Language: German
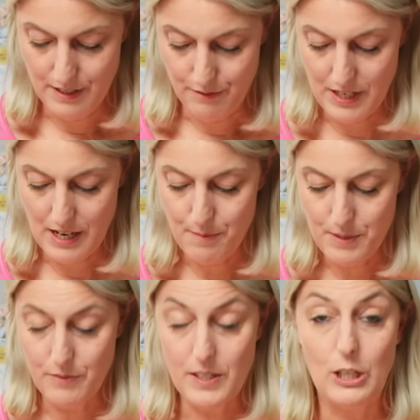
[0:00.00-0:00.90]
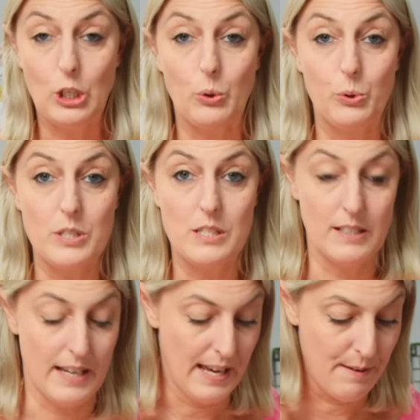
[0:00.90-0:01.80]
Wir haben hier wieder
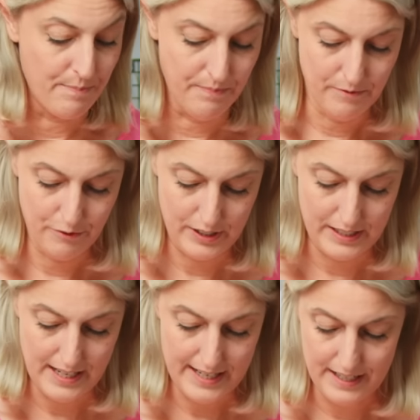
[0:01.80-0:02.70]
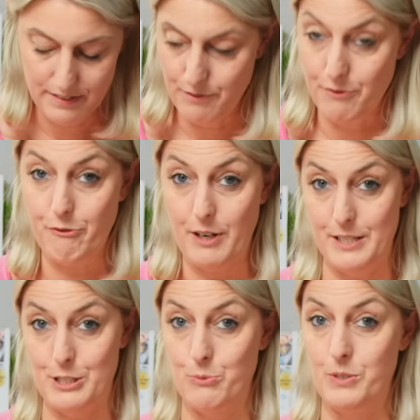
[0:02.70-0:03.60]
Größe M von den Eiern,
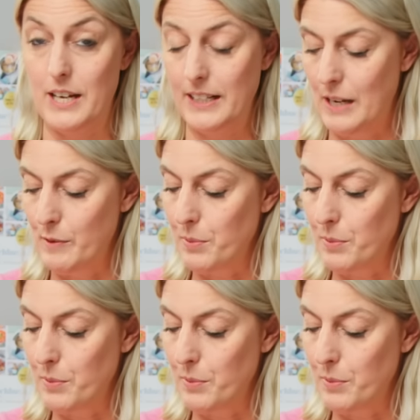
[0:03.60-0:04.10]
falls du die Angabe